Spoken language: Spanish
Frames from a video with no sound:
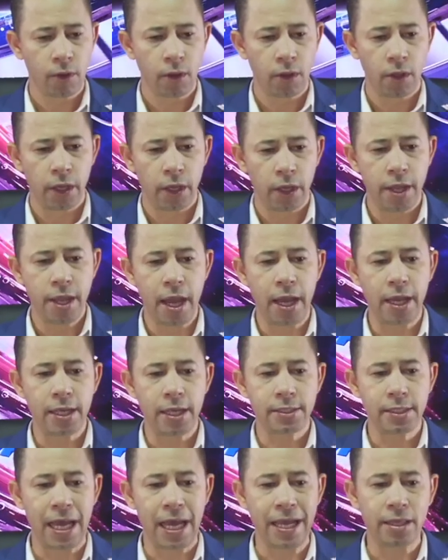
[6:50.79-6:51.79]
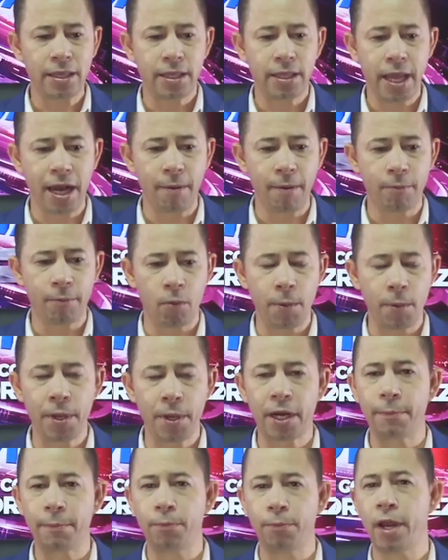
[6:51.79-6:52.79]
Ella es haitiana, pero vive
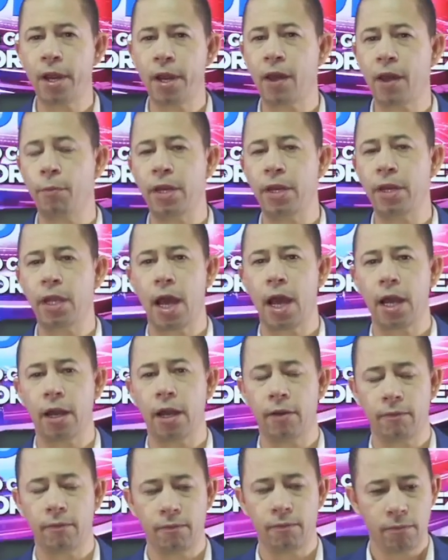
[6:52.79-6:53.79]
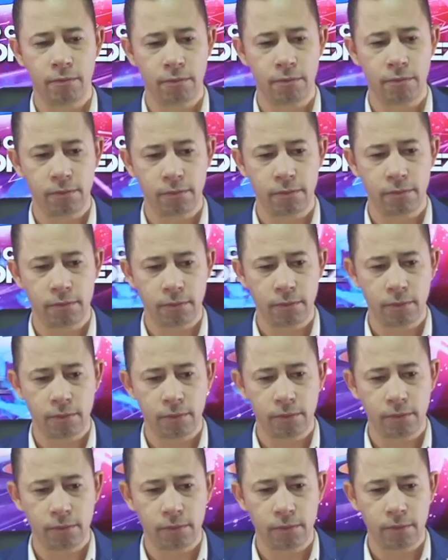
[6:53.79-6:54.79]
en República Dominicana.
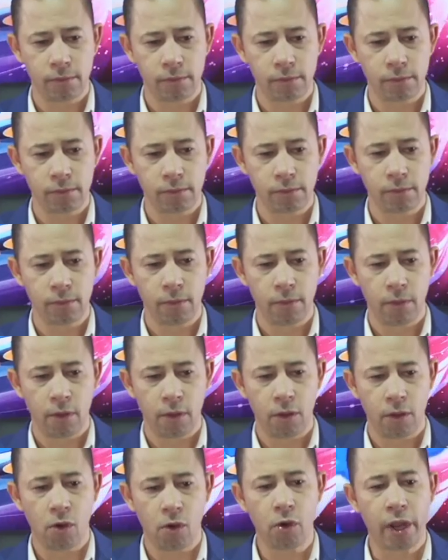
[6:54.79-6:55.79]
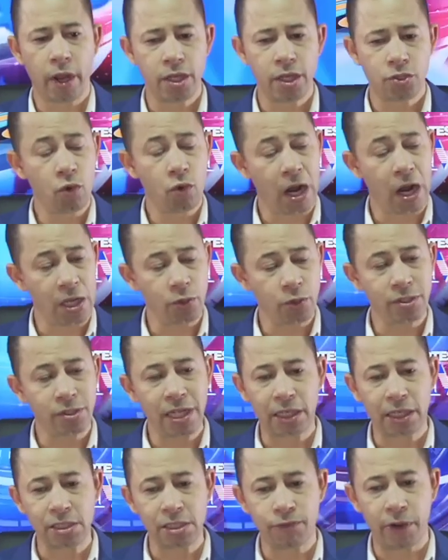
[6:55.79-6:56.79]
Sí, señor. Ok, su caso
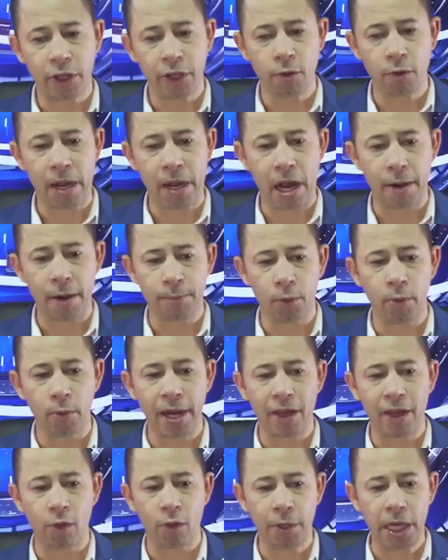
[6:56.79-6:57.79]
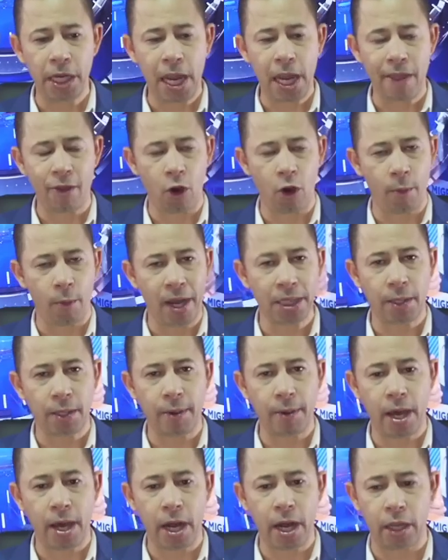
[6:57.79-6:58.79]
está transferido para República Dominicana, lo van a
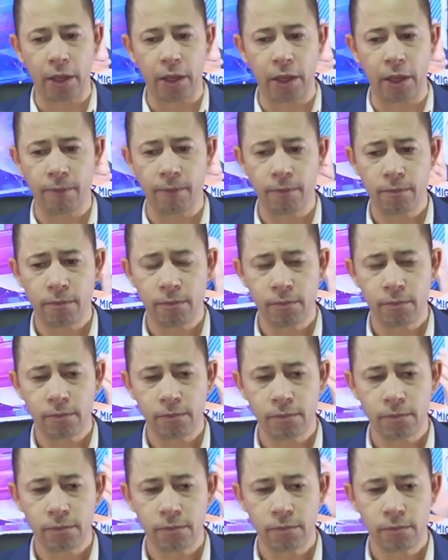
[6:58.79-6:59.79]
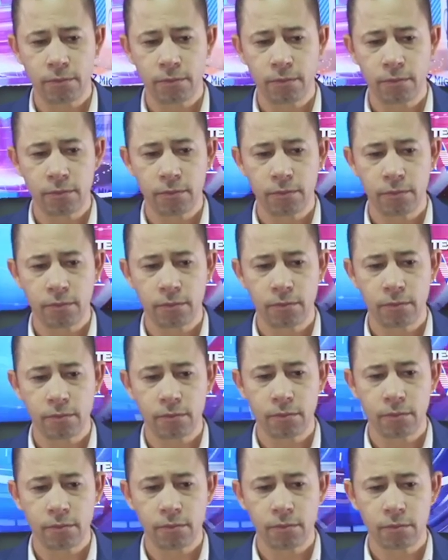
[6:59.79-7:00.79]
trabajar aquí. Sí,
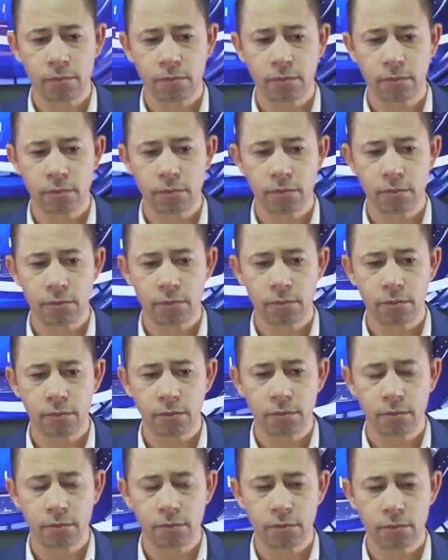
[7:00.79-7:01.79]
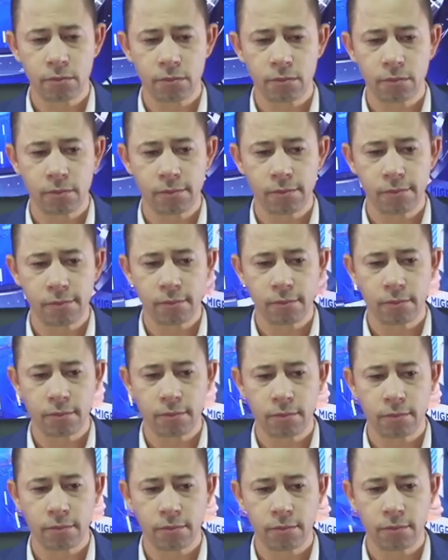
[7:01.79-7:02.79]
señor. En la página, el
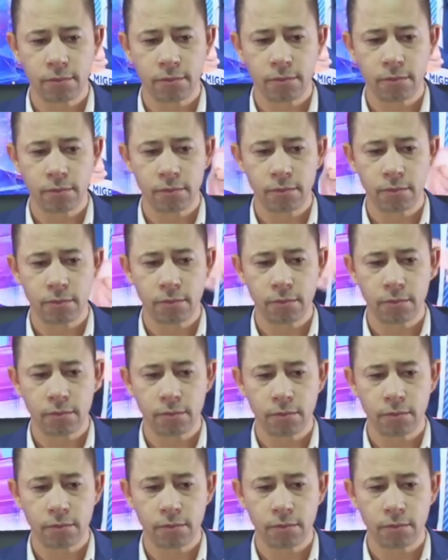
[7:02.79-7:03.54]
CAC